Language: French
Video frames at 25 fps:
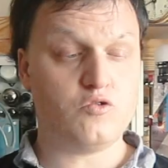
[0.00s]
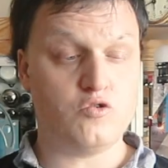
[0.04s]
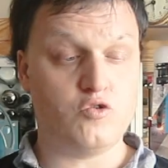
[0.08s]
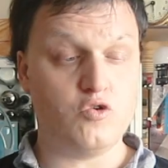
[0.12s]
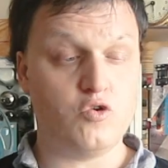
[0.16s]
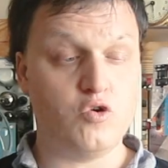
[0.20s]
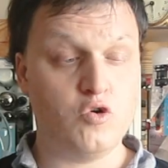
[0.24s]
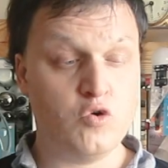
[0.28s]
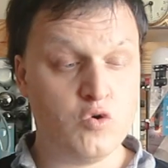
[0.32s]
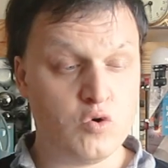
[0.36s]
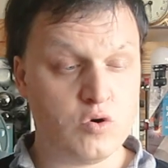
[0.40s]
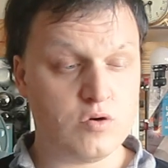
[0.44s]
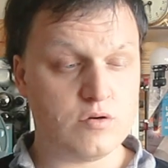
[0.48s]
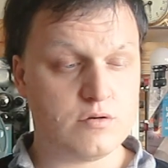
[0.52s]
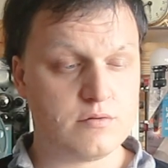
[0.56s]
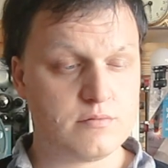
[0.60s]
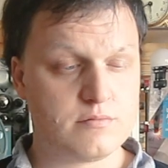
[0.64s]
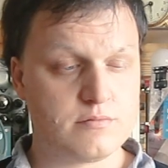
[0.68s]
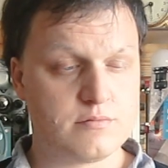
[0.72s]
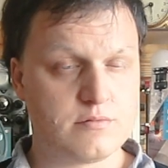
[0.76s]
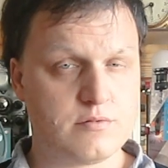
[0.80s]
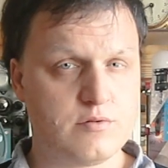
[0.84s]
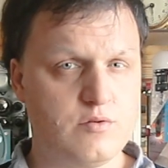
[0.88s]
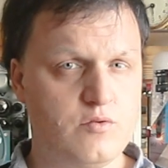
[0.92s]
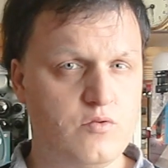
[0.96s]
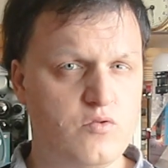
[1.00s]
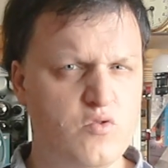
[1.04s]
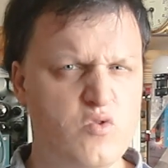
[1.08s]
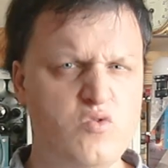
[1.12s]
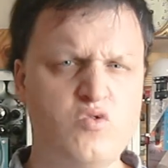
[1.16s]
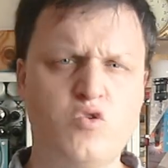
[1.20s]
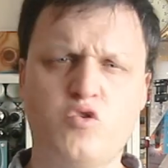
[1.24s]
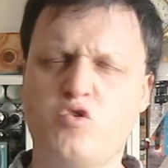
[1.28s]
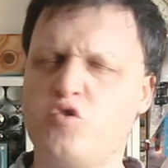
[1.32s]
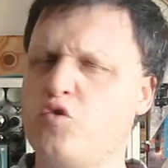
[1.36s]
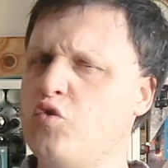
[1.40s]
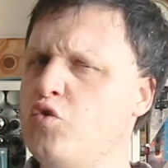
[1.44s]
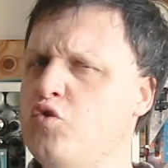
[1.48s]
De l'eau,
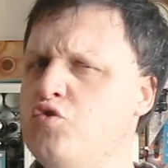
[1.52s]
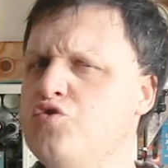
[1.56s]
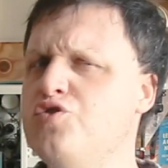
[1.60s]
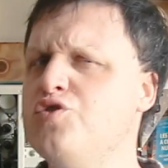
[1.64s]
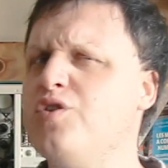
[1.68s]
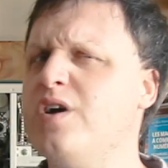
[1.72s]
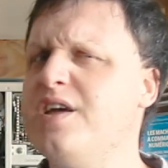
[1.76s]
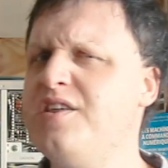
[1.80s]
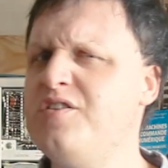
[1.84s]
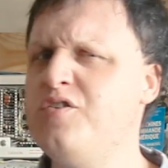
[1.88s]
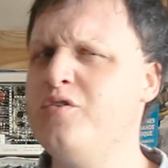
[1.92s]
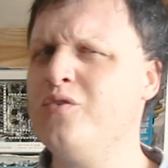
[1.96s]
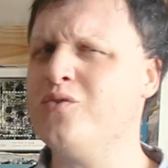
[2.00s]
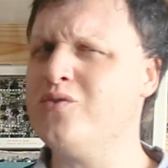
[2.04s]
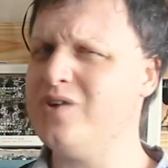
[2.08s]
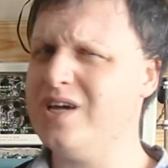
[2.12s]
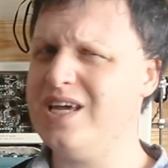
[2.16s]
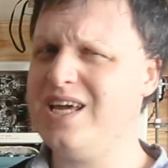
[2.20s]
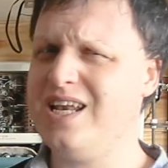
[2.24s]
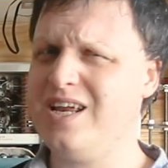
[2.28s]
une structuration